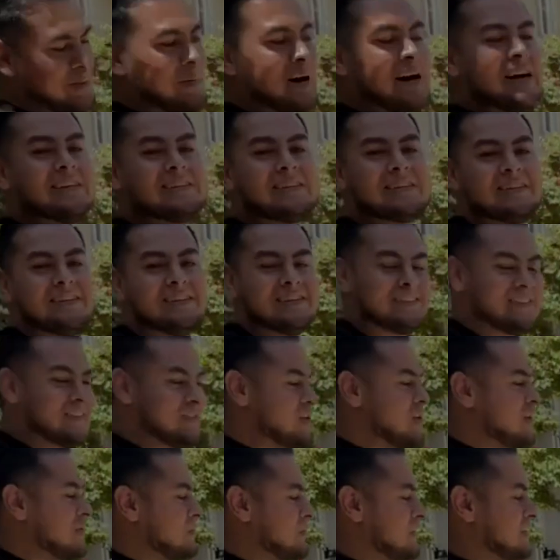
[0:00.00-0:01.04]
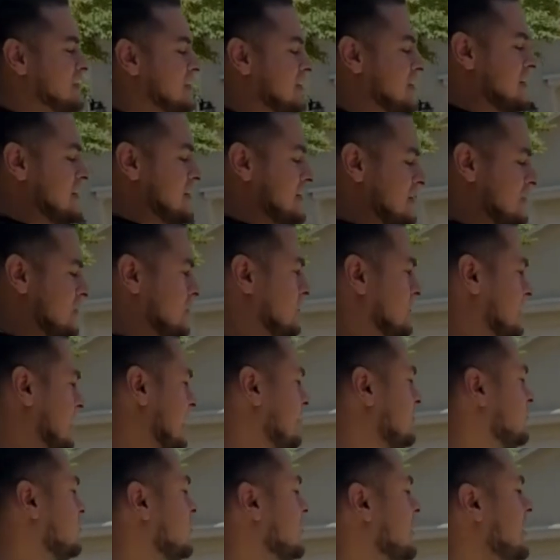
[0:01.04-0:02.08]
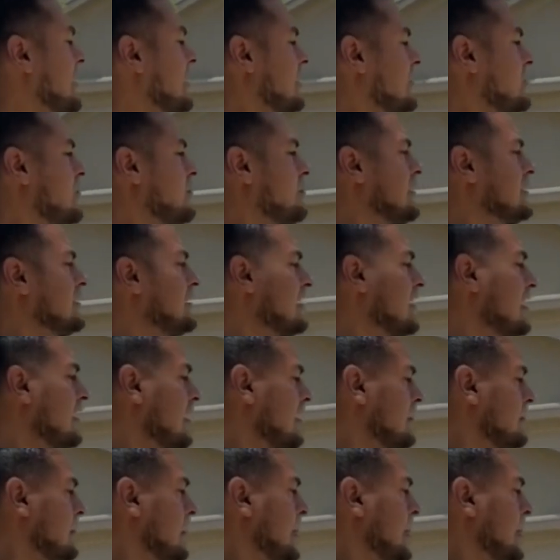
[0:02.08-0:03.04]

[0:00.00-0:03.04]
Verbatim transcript: más. Y si no, pues nos quedamos con él, no pasa nada.